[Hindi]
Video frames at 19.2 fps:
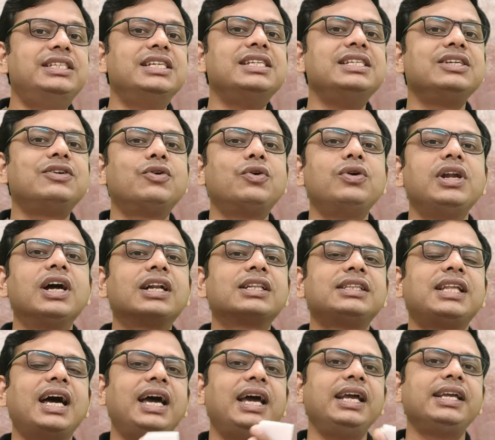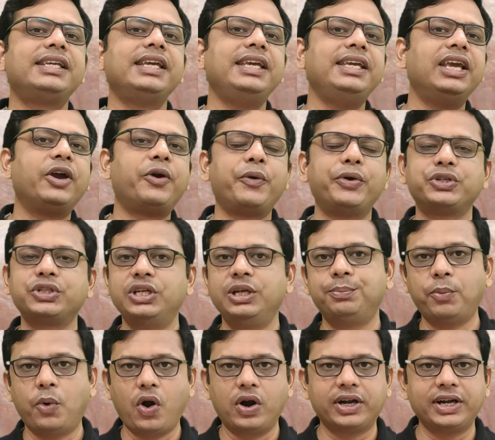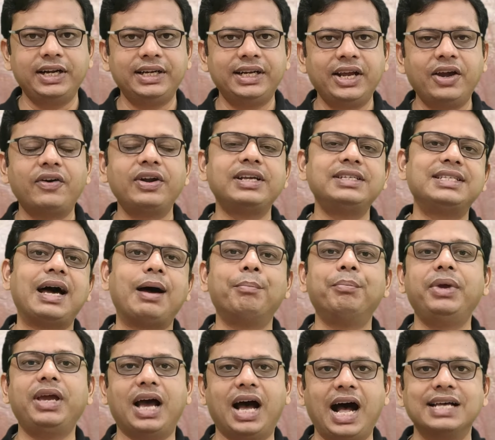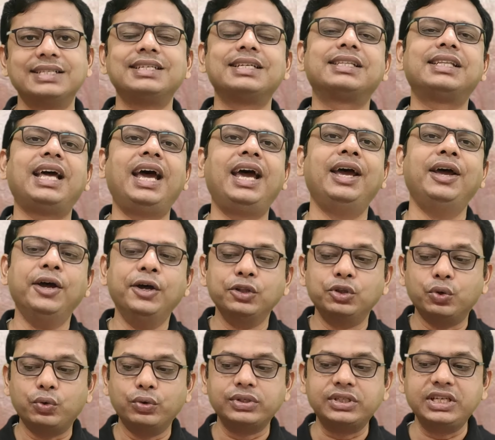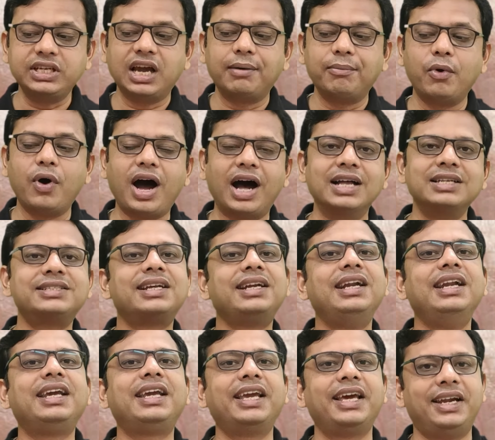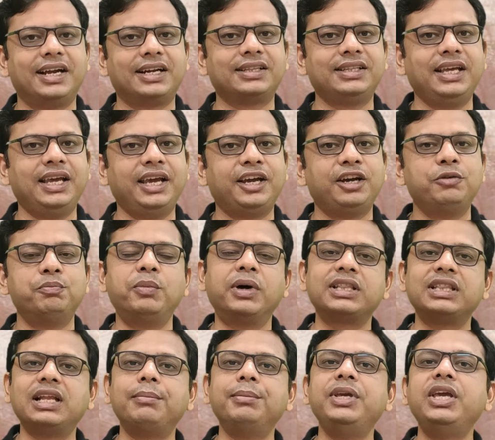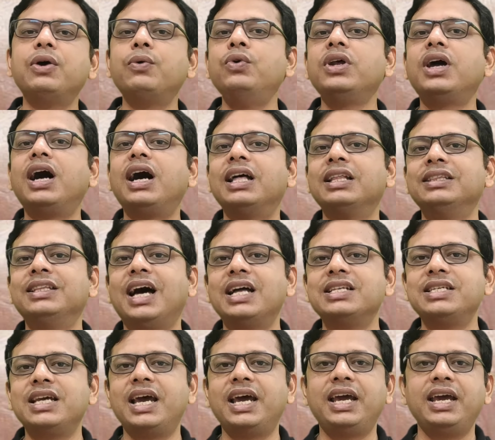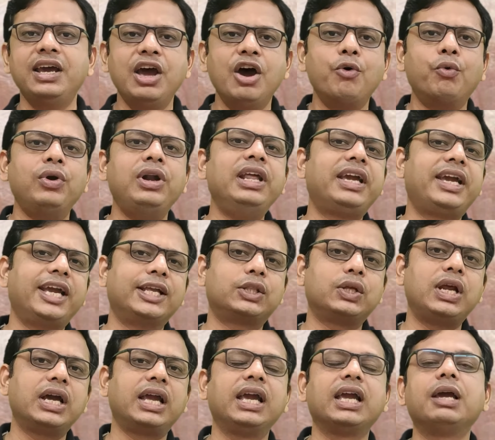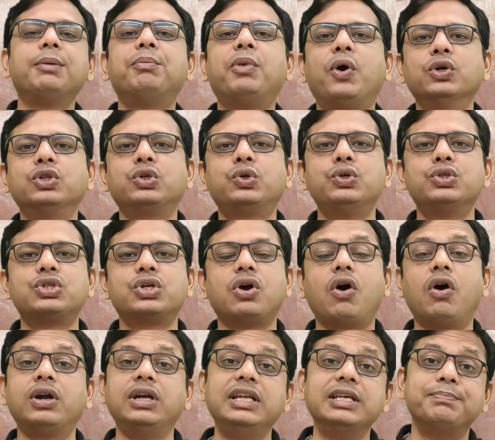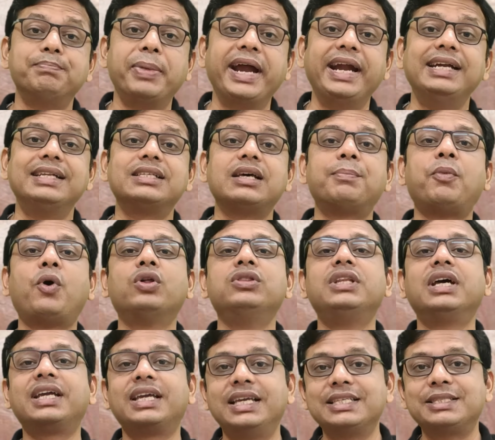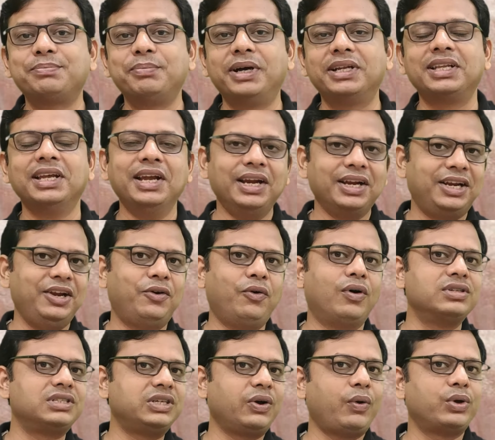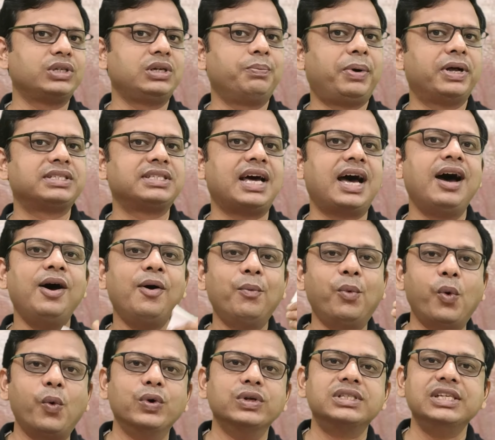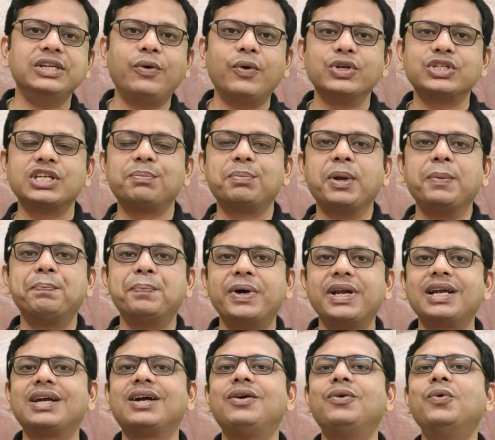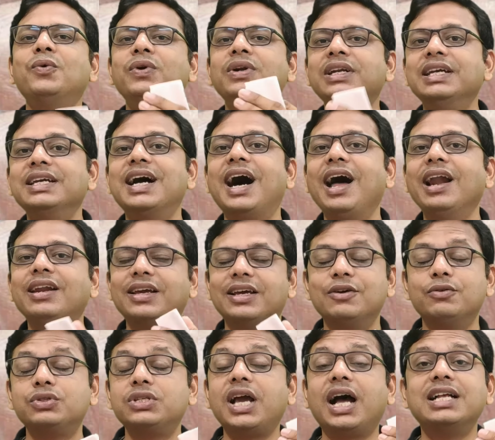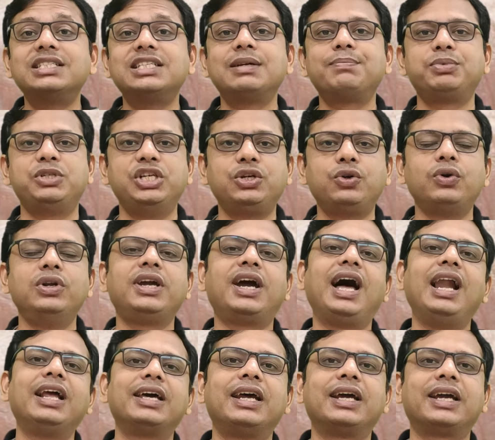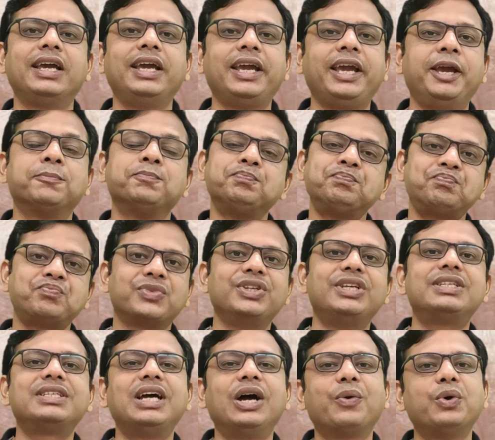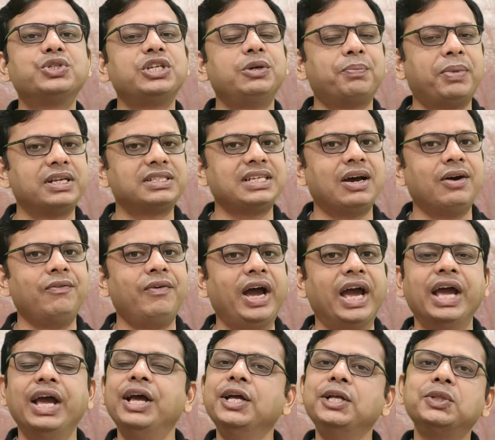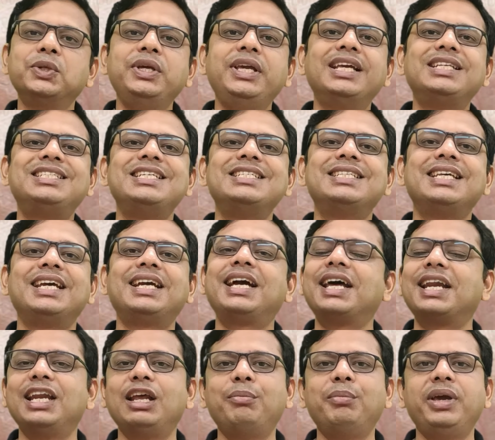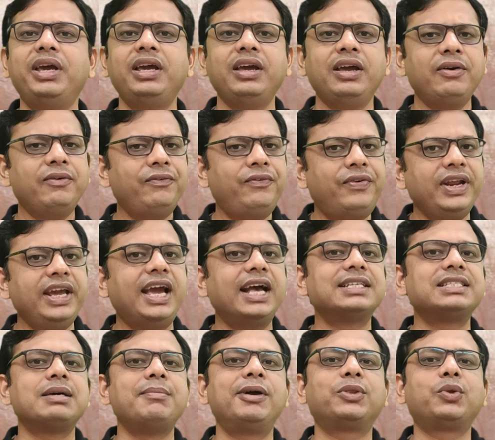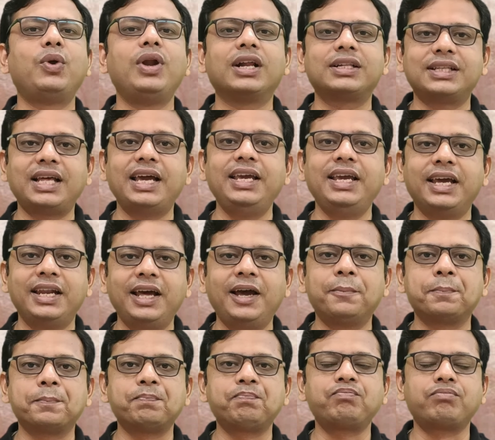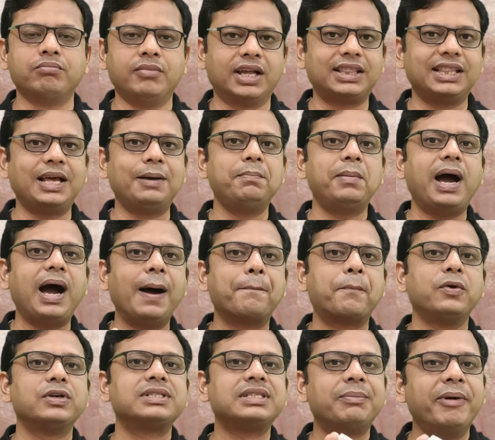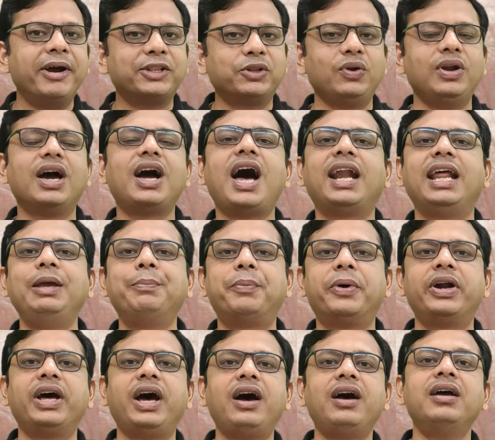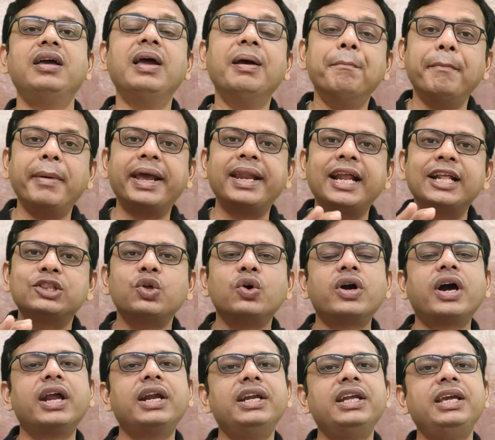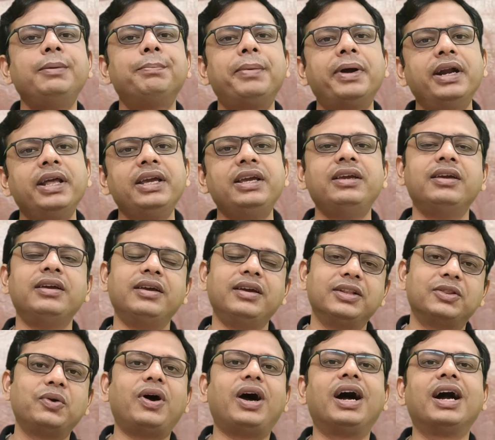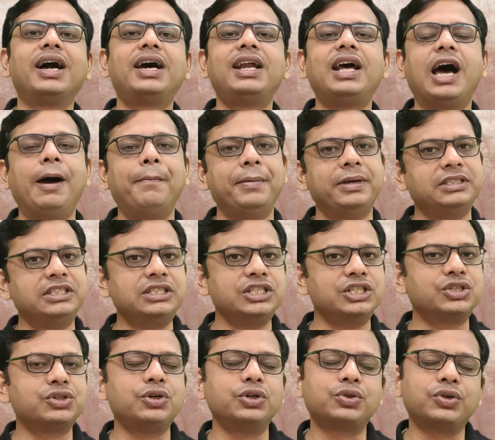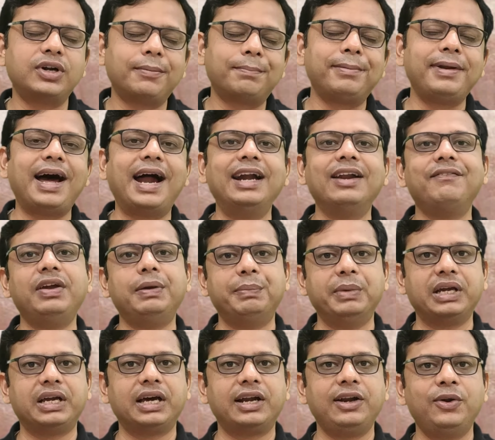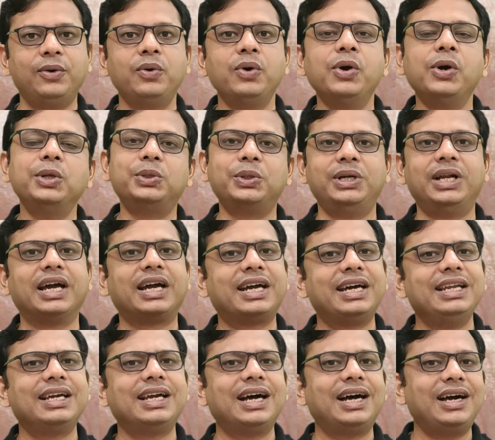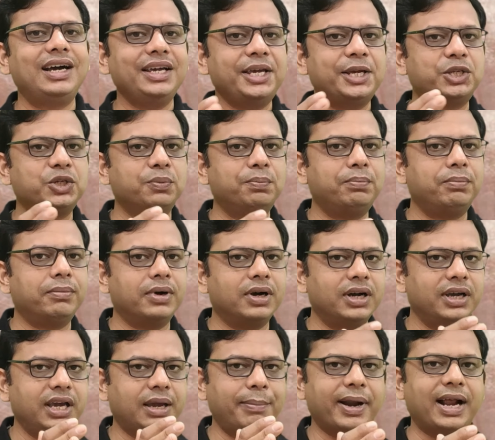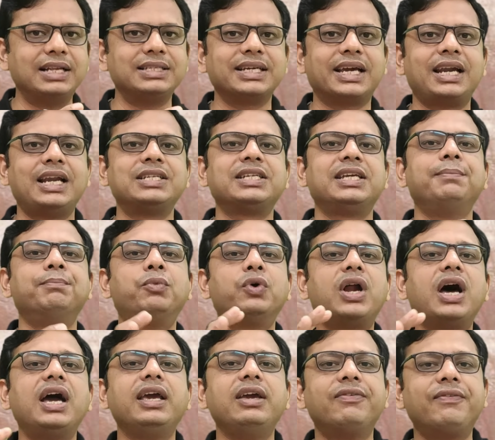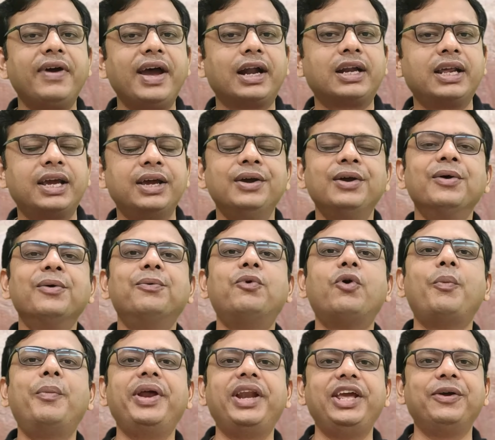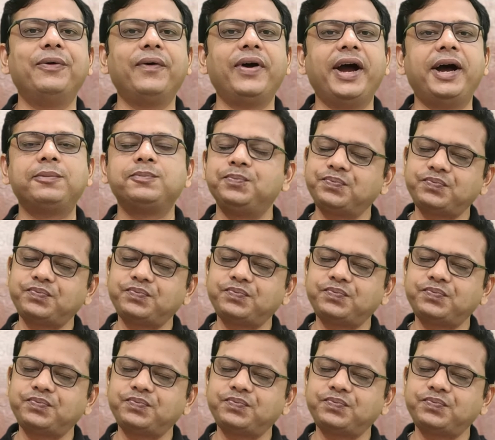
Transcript: जिनको लगता है कि ये क्वेश्चन इंपॉर्टेंट है और एग्जाम में आ सकता है तो उसी का वो आंसर लिख के रखते हैं मतलब ये उनका अंदाजा है वो लिख के तो रखेंगे बहुत कुछ और डिपेंड्स अपॉन द किस्मत कि कौन सा क्वेश्चन फंसा वो उसी क्वेश्चन पेपर को निकाल के उसी आंसर चीट को निकाल के रखेंगे जिसका क्वेश्चन फंसा हुआ है तो ये चीजें करने में फ्री का समय तो लगता ही है ना मतलब आपको समय तो लगाना ही पड़ा मेहनत तो करनी ही पड़ी तो अगर आप इसी चीज को थोड़ा प्लान वे में कर लो तो नकल का ये जो एक प्रकार से करना चाहिए बुरा इफेक्ट है वो भी नहीं होगा